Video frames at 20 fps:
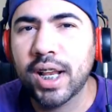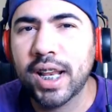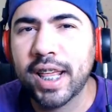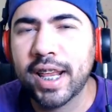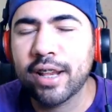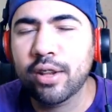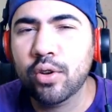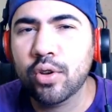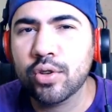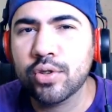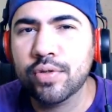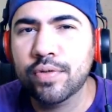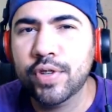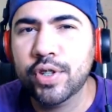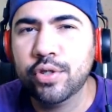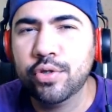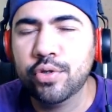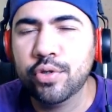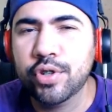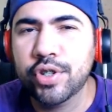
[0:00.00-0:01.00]
galera, no nosso
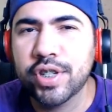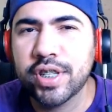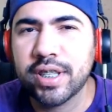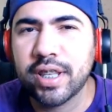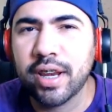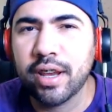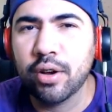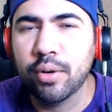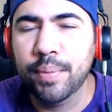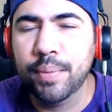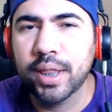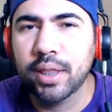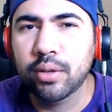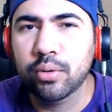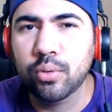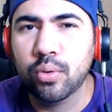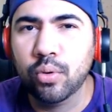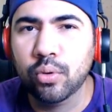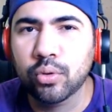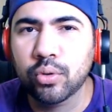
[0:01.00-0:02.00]
vídeo de hoje estarei
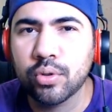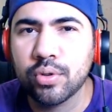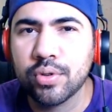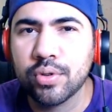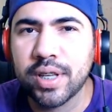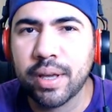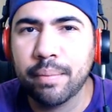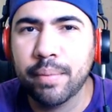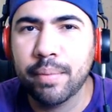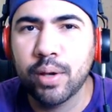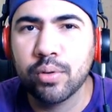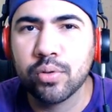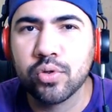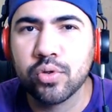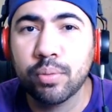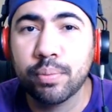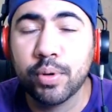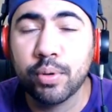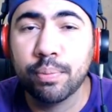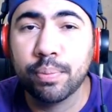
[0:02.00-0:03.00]
comentando com todos os amigos
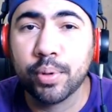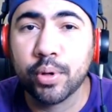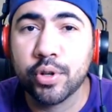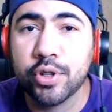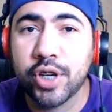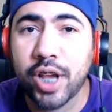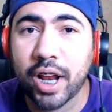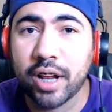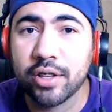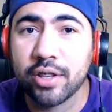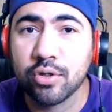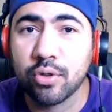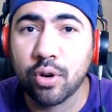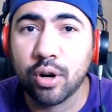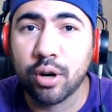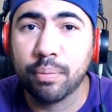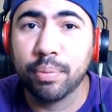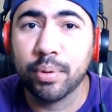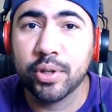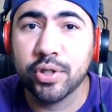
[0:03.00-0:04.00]
sobre o Project
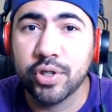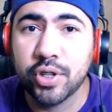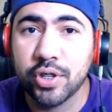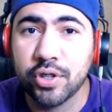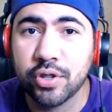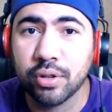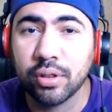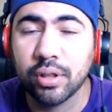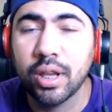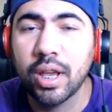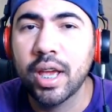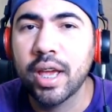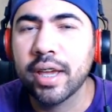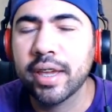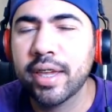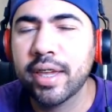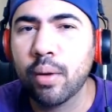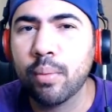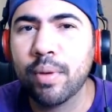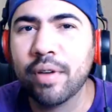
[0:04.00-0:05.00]
Scorpio Edition,
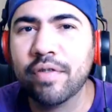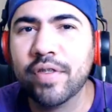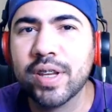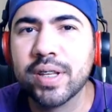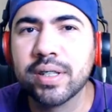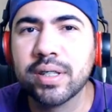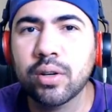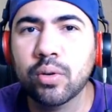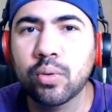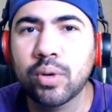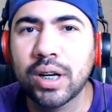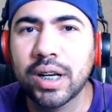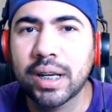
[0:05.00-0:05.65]
que é uma versão